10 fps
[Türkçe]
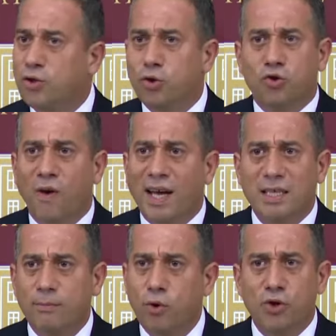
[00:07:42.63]
Ne suçu
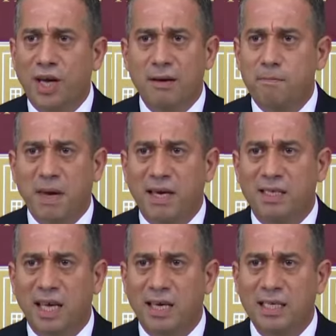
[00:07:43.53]
vardı bu ülkenin
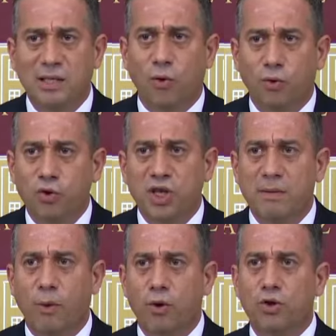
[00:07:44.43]
peki 8-9
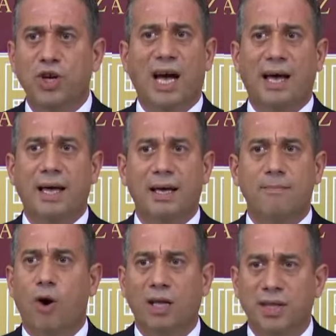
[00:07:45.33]
yıl boyunca
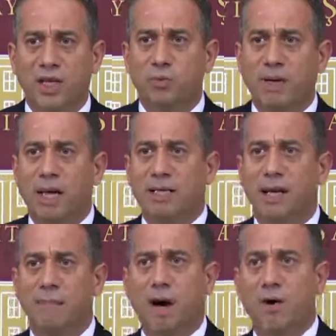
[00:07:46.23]
bu
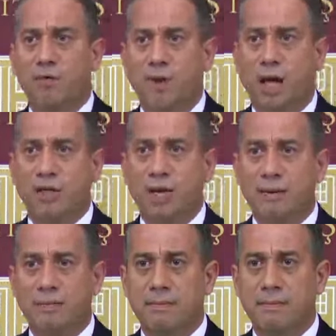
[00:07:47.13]
anlaşmalardan mahrum
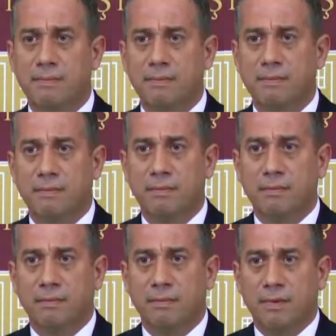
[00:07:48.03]
kaldı.
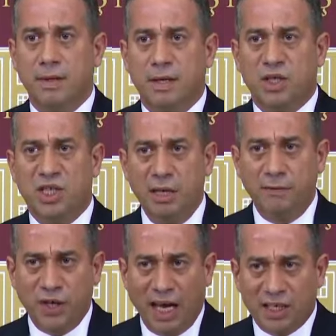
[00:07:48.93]

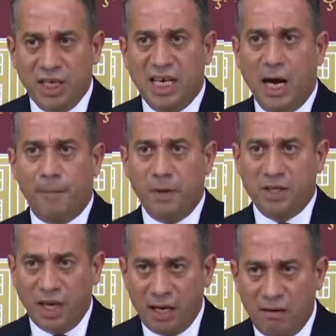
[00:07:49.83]
Sırf şahsi
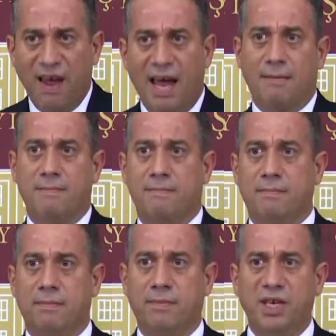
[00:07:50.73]
kaprislerin ve
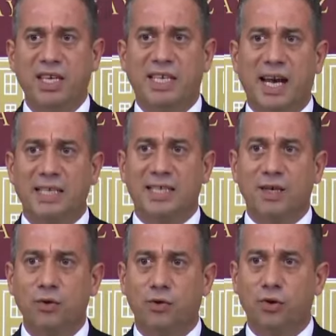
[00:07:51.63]

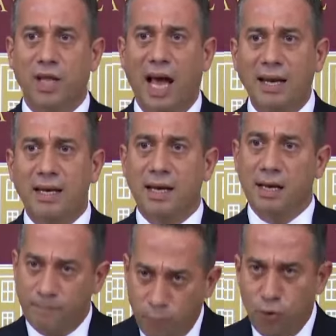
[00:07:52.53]
itirazların yüzünden
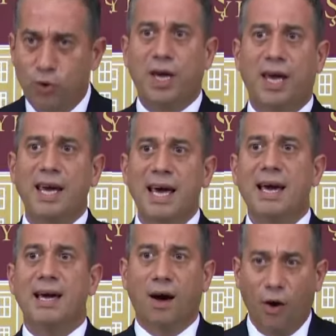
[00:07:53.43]
bu
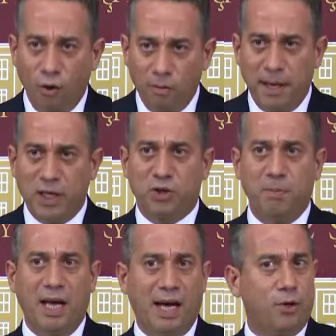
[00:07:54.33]
ülkeyi
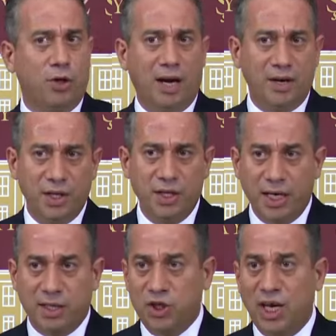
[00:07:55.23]
15 milyar dolar
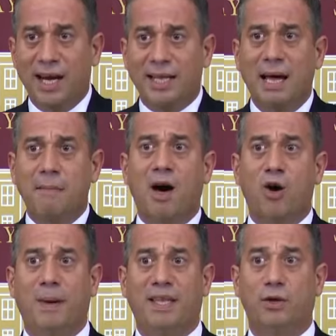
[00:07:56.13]
yıllık ticaretten
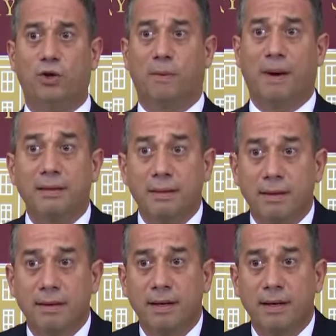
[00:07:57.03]
mahrum ettin o zaman.